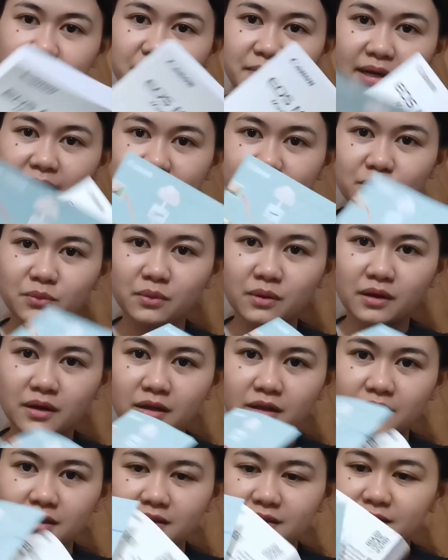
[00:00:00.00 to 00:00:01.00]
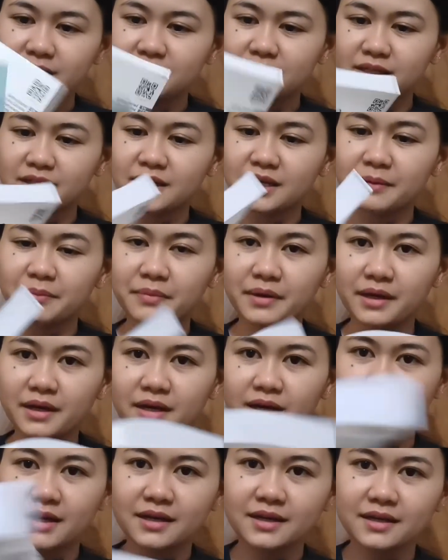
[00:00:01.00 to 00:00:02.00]
manual na
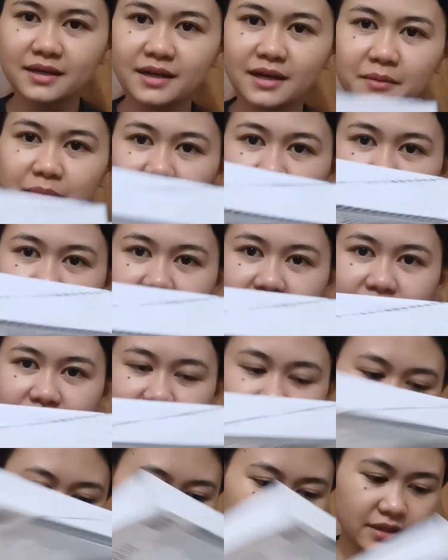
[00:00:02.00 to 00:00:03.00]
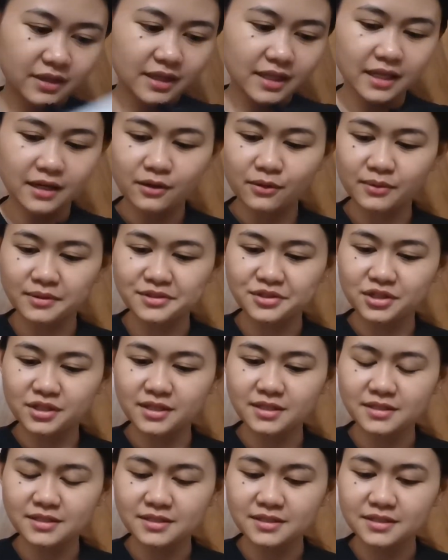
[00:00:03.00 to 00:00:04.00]
napaka-kapal in different
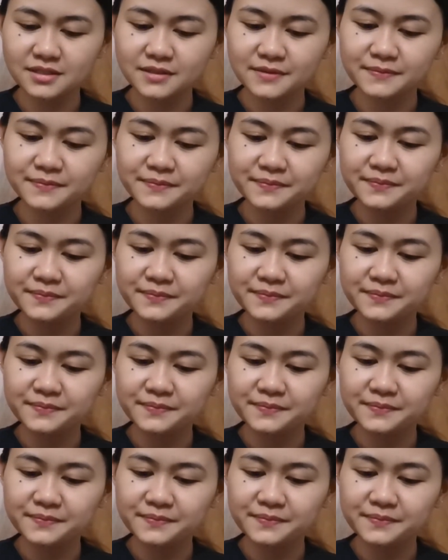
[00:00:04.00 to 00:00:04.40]
languages